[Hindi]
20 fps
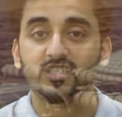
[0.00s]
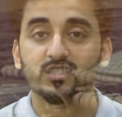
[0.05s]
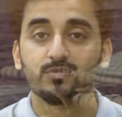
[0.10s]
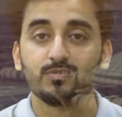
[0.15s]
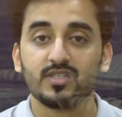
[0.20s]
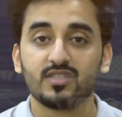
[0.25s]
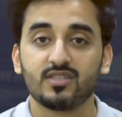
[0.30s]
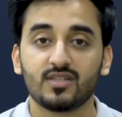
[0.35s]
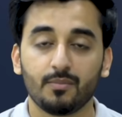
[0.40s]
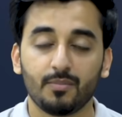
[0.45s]
चीज़
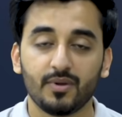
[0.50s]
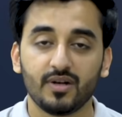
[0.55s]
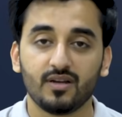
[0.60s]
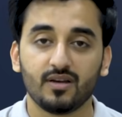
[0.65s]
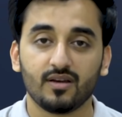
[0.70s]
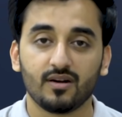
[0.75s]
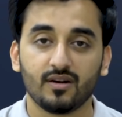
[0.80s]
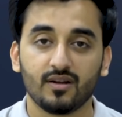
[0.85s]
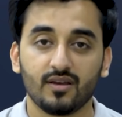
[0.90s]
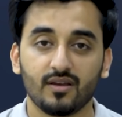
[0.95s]
में स्टेप इन
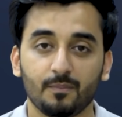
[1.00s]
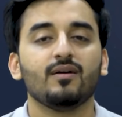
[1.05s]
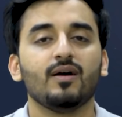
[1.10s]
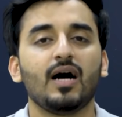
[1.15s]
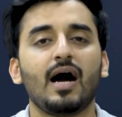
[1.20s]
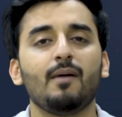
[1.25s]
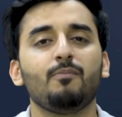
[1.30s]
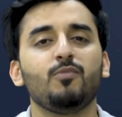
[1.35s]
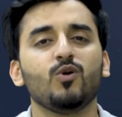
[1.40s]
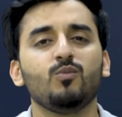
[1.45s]
कर रहे हैं
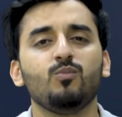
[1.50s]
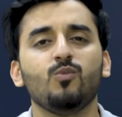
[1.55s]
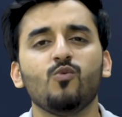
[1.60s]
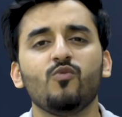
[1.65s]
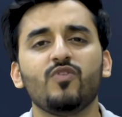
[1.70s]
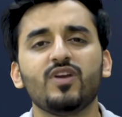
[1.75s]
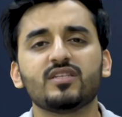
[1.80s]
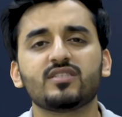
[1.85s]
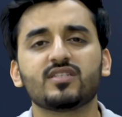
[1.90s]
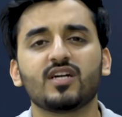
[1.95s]
आप लोग
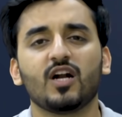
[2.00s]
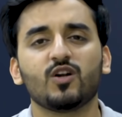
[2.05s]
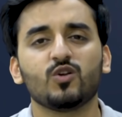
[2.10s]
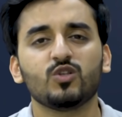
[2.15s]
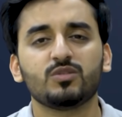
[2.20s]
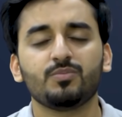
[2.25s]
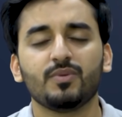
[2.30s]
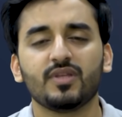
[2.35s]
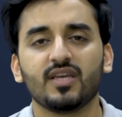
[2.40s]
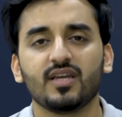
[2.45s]
मूवीज़
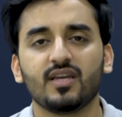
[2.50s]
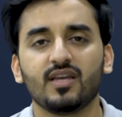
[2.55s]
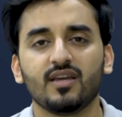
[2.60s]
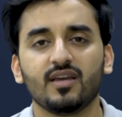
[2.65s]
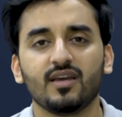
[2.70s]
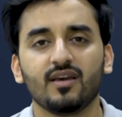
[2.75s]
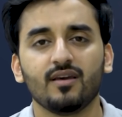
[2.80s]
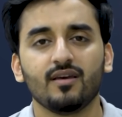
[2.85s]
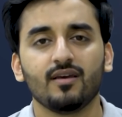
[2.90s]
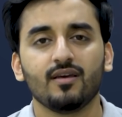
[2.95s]
कार्टून में
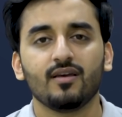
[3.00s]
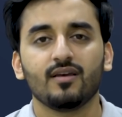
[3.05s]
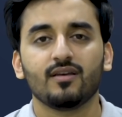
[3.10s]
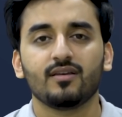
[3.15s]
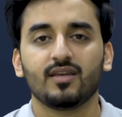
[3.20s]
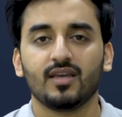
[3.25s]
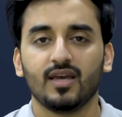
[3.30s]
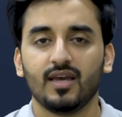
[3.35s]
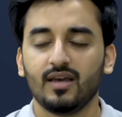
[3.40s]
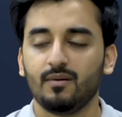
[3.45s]
देखेंगे
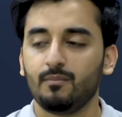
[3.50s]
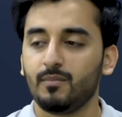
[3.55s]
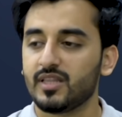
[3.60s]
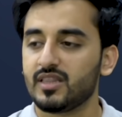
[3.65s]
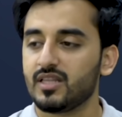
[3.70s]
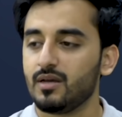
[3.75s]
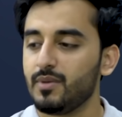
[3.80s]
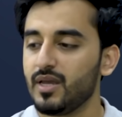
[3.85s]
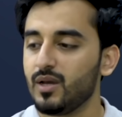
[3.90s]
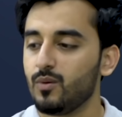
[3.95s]
कि
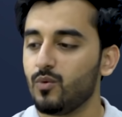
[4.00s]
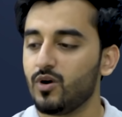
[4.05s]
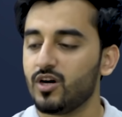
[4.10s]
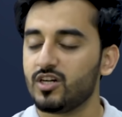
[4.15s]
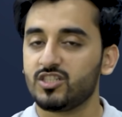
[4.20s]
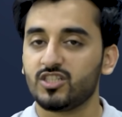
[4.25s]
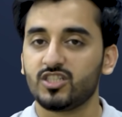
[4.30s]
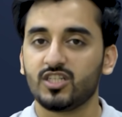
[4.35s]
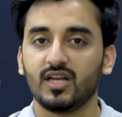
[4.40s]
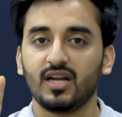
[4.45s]
मतलब एक
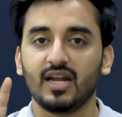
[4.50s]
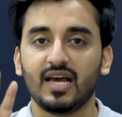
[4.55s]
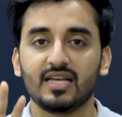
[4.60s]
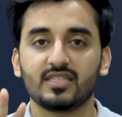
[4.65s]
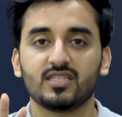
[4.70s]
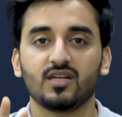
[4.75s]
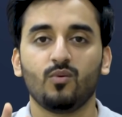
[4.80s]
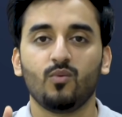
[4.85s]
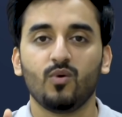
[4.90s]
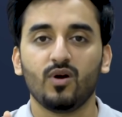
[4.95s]
वर्चुअल
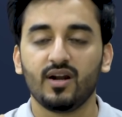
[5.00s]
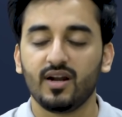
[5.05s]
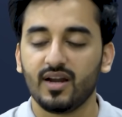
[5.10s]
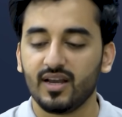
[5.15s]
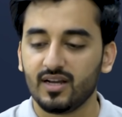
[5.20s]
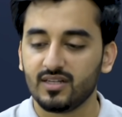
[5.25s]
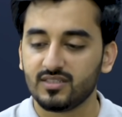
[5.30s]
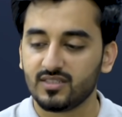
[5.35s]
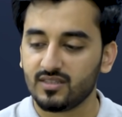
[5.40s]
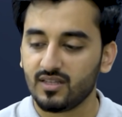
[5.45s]
ऐसा वर्ल्ड
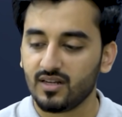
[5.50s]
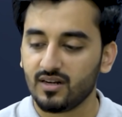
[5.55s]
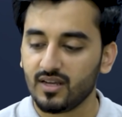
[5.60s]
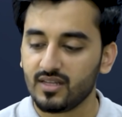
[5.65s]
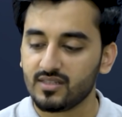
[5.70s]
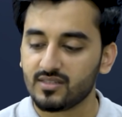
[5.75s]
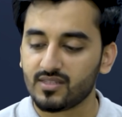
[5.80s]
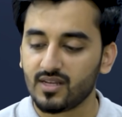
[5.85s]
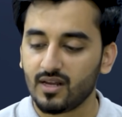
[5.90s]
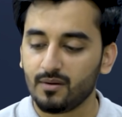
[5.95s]
रहेगा जिधर
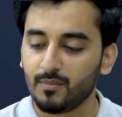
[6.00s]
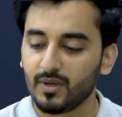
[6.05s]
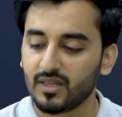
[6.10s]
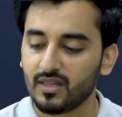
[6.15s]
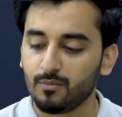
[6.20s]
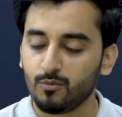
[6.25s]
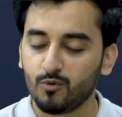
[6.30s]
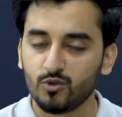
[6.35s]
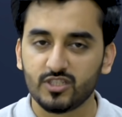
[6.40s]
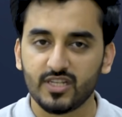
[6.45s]
इंसान
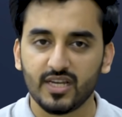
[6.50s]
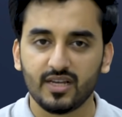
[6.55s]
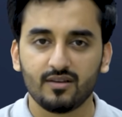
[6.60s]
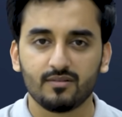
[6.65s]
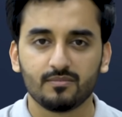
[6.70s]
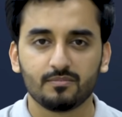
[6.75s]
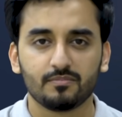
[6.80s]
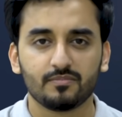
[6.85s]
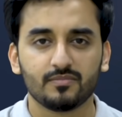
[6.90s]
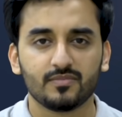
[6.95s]
मतलब कुछ
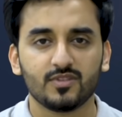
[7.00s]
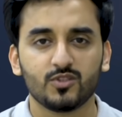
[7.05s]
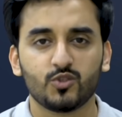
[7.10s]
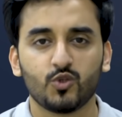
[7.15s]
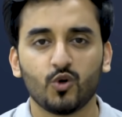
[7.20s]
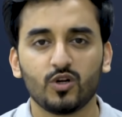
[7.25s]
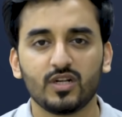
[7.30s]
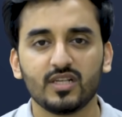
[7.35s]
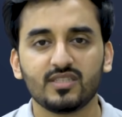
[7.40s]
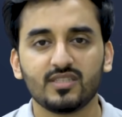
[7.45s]
एक
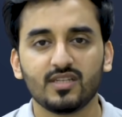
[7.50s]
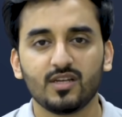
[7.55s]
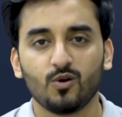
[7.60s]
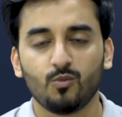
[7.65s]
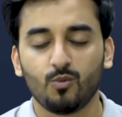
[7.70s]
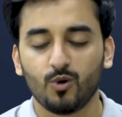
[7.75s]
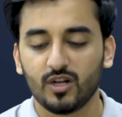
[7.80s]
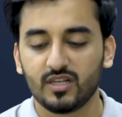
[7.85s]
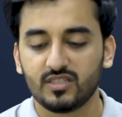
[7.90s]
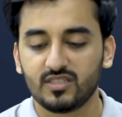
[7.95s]
छोटे से
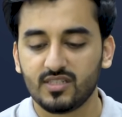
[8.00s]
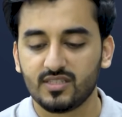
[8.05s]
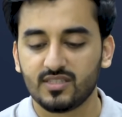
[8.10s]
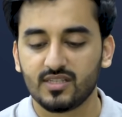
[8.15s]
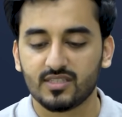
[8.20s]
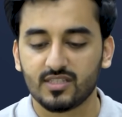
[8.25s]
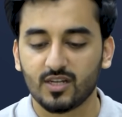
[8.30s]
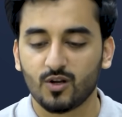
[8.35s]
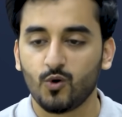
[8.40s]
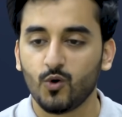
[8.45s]
रोबोटिक चीज़
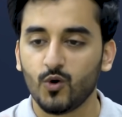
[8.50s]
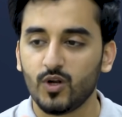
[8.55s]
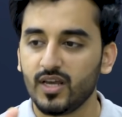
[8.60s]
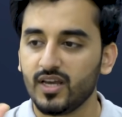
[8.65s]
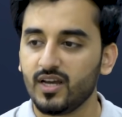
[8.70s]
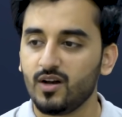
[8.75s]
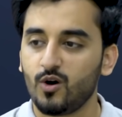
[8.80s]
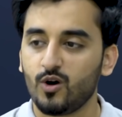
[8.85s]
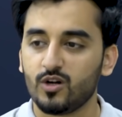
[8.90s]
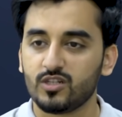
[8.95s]
से ऐसा
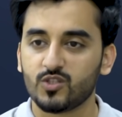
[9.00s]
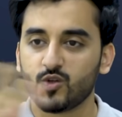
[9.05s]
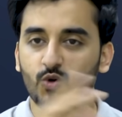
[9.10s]
खोलेगा और